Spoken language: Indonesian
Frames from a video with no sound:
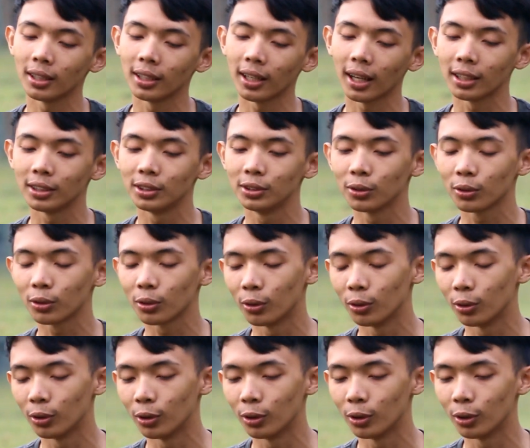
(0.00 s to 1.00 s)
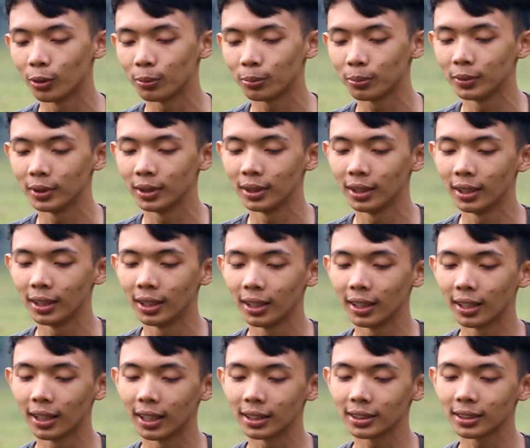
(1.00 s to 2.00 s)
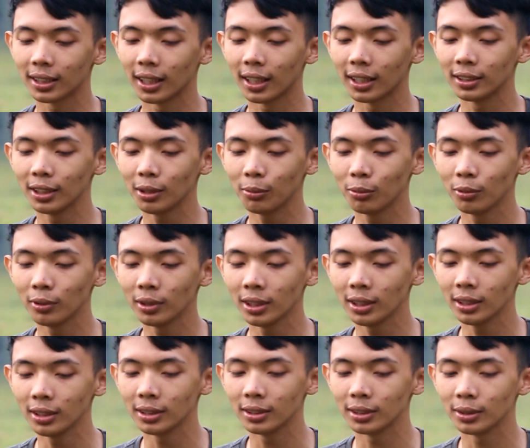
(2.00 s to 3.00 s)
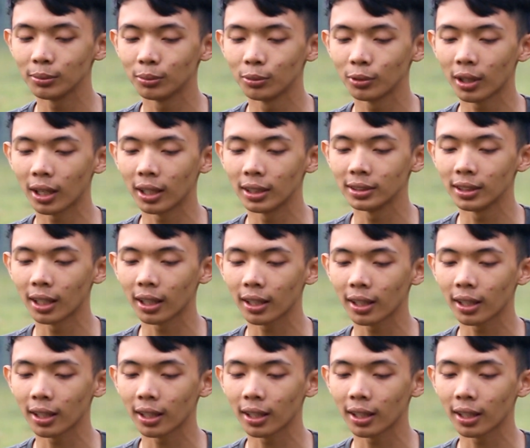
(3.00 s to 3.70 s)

lihat YouTube nggak sengaja mungkin buka